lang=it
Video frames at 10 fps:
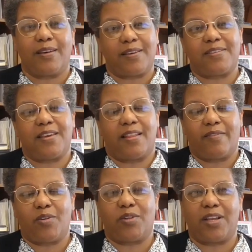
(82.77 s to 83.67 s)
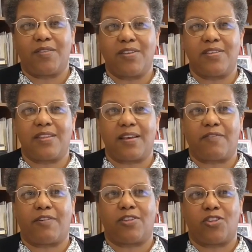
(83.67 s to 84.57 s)
che sia davvero una rivista
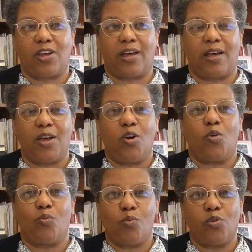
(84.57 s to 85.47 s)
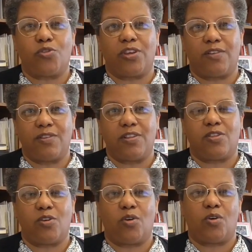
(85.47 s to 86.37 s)
che faccia un buon
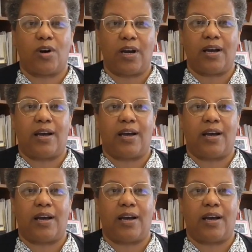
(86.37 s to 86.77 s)
servizio